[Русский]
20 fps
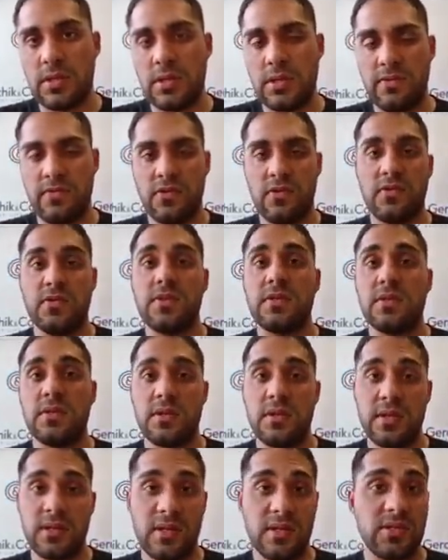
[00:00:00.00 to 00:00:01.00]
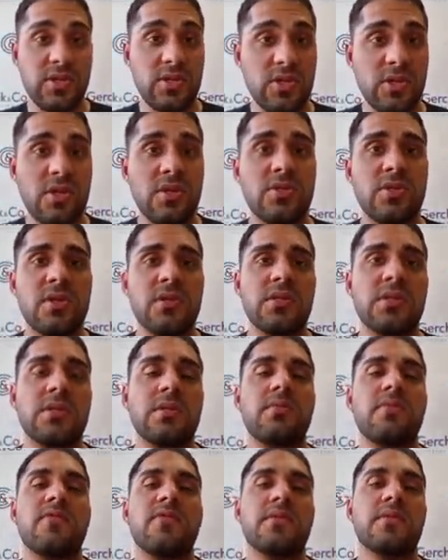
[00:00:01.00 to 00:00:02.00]
Когда фондовый рынок США начинает
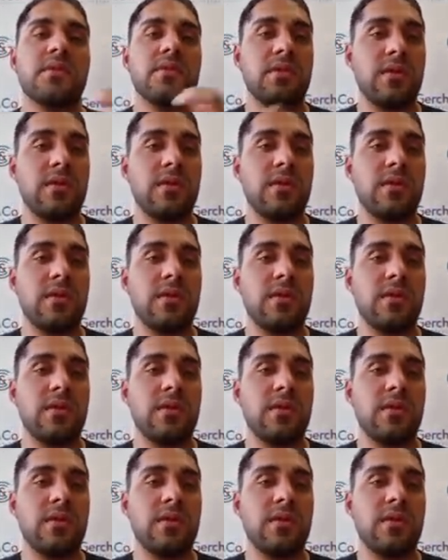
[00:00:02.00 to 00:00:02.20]
ослабевать,